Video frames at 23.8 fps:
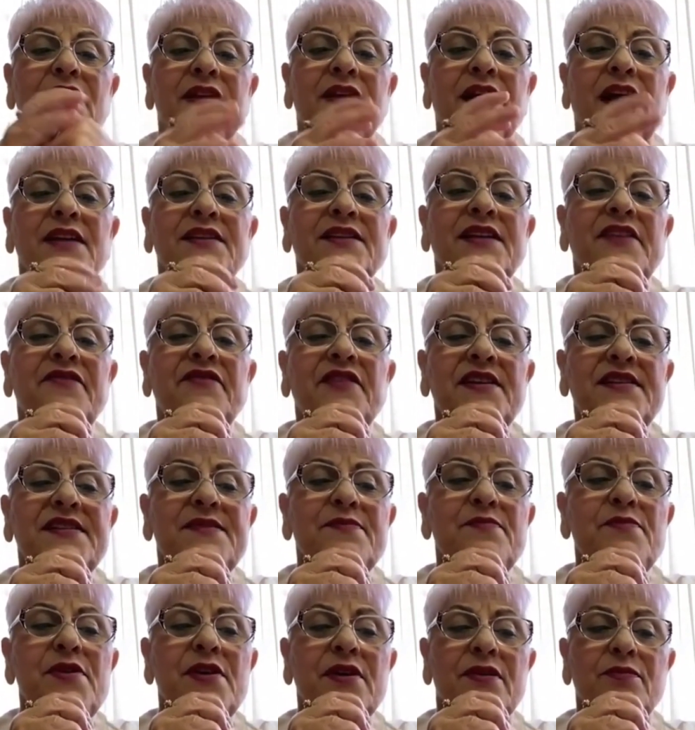Когда весь
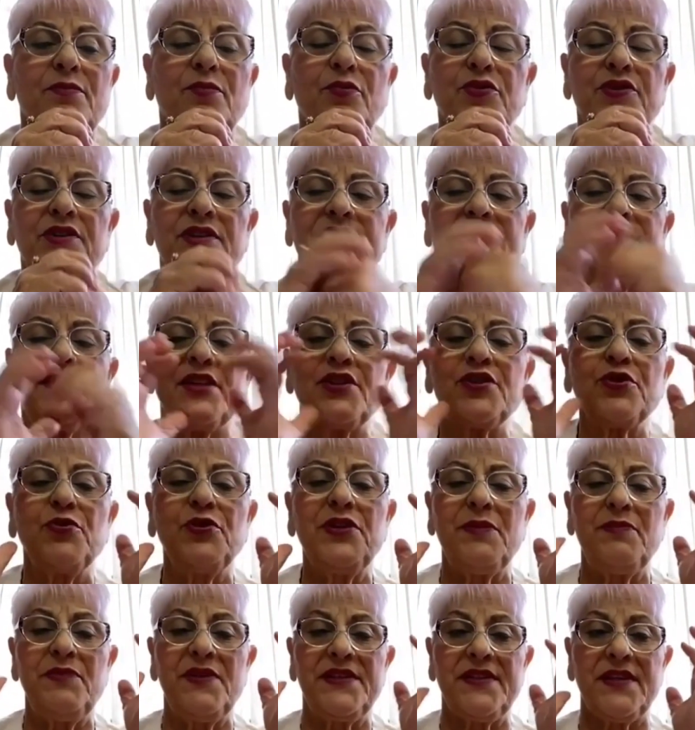мир будет
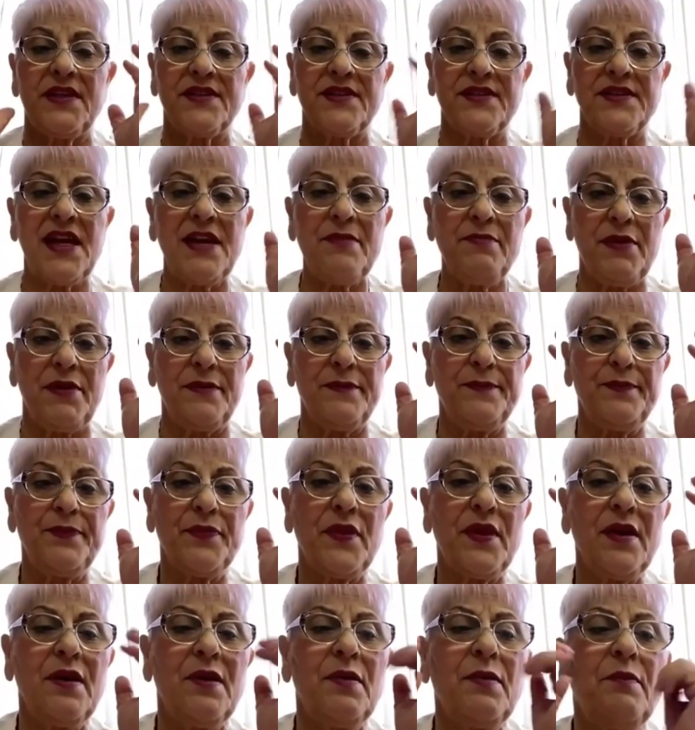зажженными сердцами,
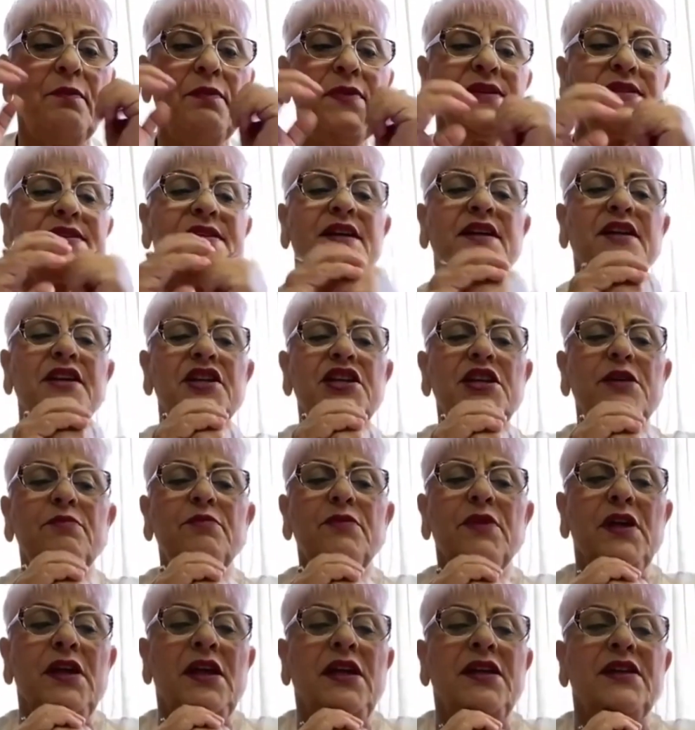мы
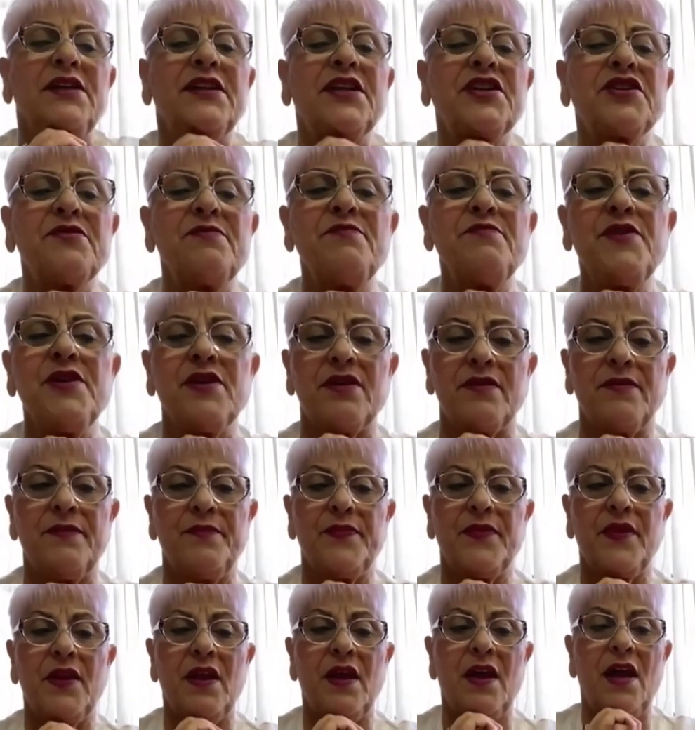сохраним наш мир
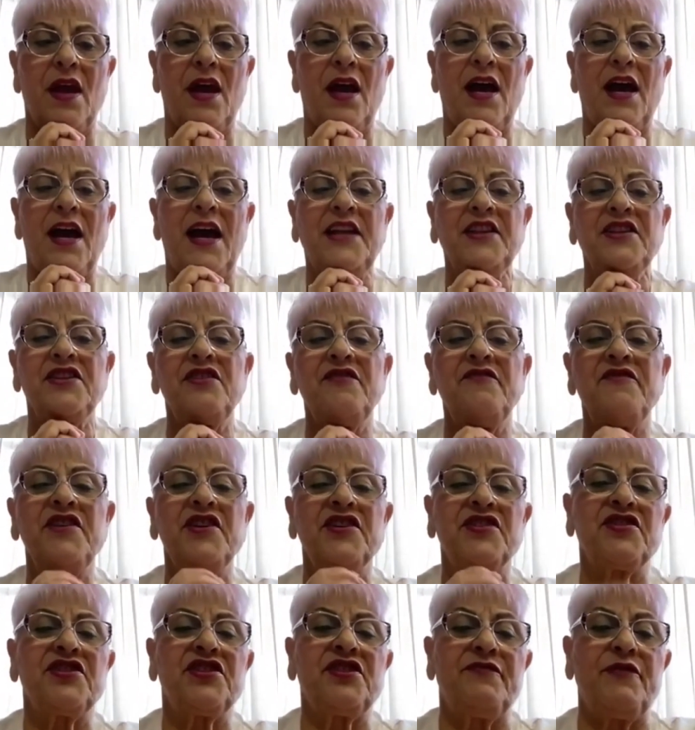от
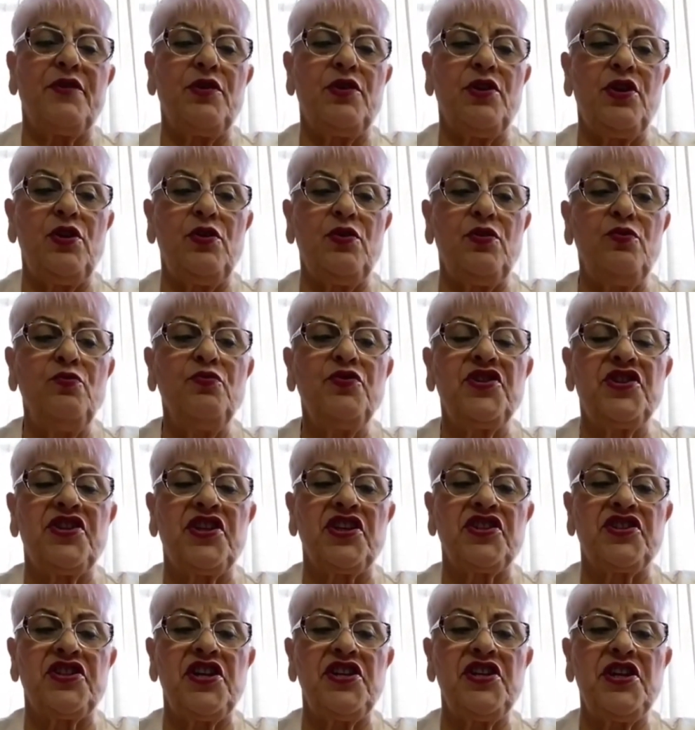невежества и
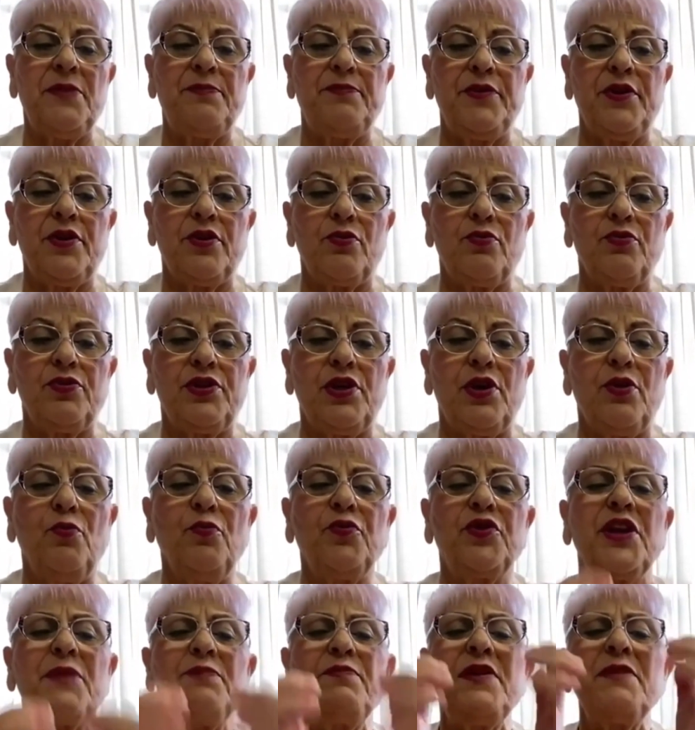уничтожения природы,
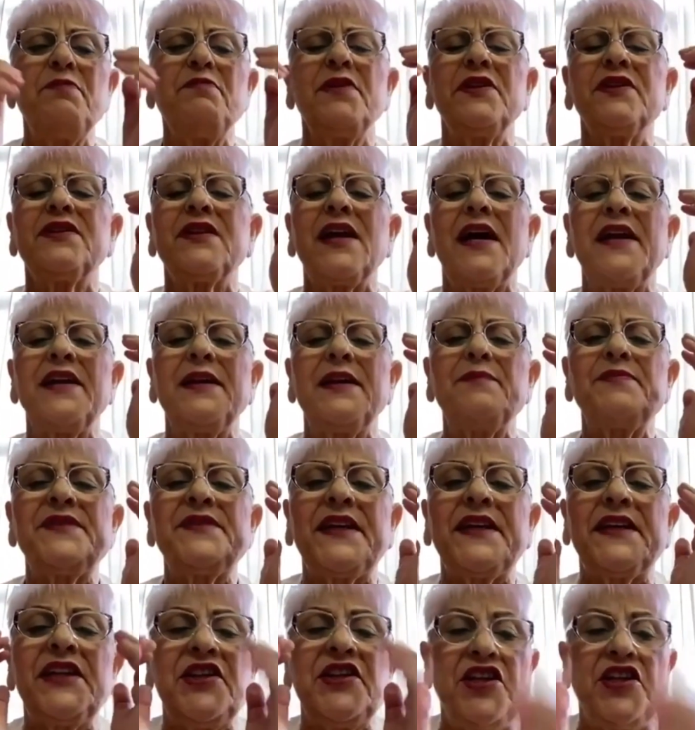укрепим
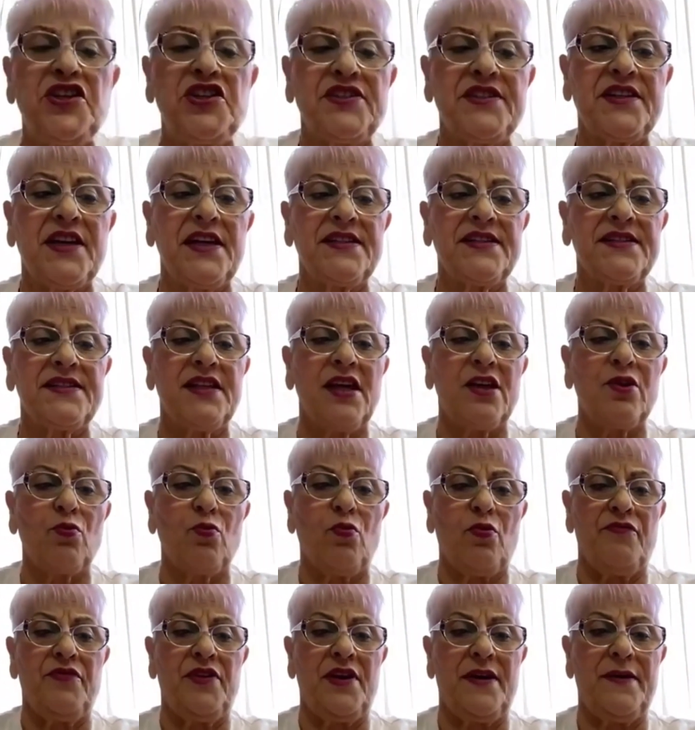ментально-психологическое
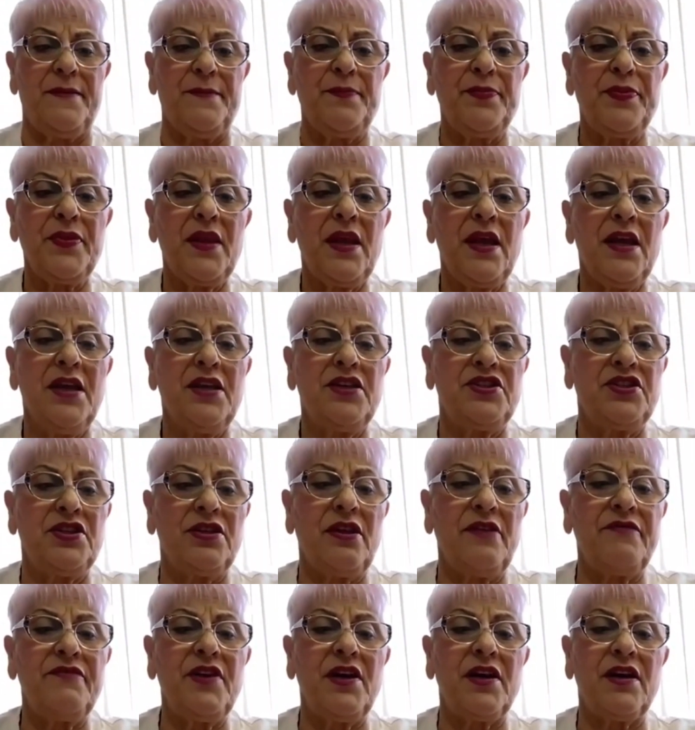здоровье
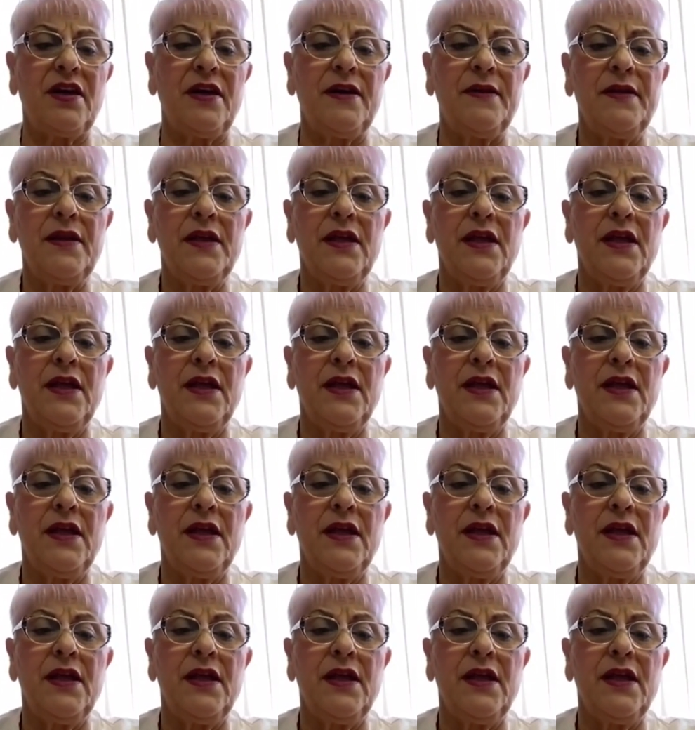человека.